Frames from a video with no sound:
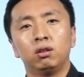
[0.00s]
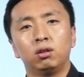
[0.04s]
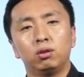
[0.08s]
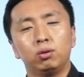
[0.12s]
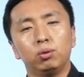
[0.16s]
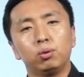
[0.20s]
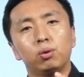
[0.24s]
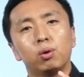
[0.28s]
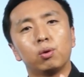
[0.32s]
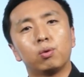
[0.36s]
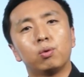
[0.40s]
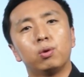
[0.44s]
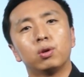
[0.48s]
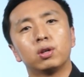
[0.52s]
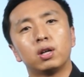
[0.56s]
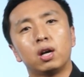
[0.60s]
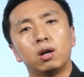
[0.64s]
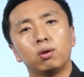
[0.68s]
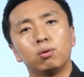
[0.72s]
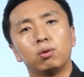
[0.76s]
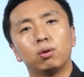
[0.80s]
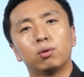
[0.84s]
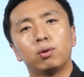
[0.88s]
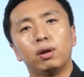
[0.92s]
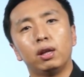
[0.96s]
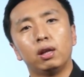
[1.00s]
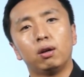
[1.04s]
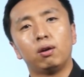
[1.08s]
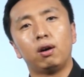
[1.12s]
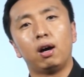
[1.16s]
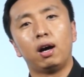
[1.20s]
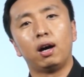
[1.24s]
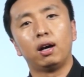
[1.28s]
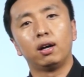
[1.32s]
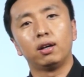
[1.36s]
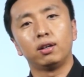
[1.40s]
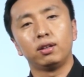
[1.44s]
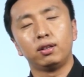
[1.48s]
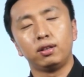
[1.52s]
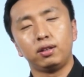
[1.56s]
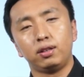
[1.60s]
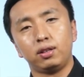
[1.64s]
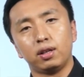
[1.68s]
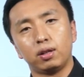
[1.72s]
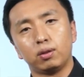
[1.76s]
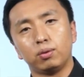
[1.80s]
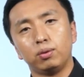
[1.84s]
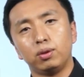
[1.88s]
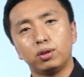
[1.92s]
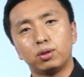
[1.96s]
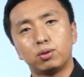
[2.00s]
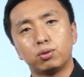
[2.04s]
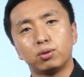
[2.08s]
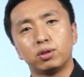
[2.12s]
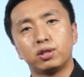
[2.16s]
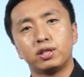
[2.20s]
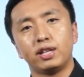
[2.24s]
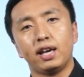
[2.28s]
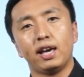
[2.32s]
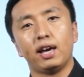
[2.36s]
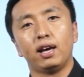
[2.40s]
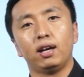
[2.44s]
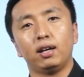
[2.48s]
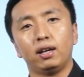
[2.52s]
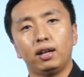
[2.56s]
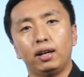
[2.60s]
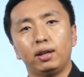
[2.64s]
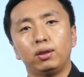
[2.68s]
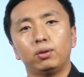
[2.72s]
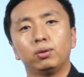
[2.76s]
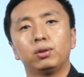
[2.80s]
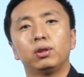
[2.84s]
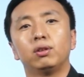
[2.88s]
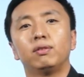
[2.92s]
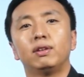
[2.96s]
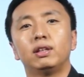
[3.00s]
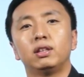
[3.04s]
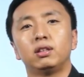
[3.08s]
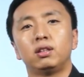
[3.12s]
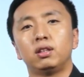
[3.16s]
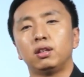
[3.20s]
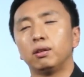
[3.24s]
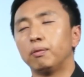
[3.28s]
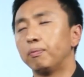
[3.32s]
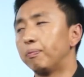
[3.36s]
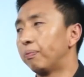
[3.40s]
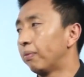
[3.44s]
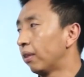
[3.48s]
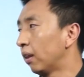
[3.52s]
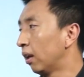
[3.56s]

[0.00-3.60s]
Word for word: 如果扩张过快的话，也容易出现很多的问题。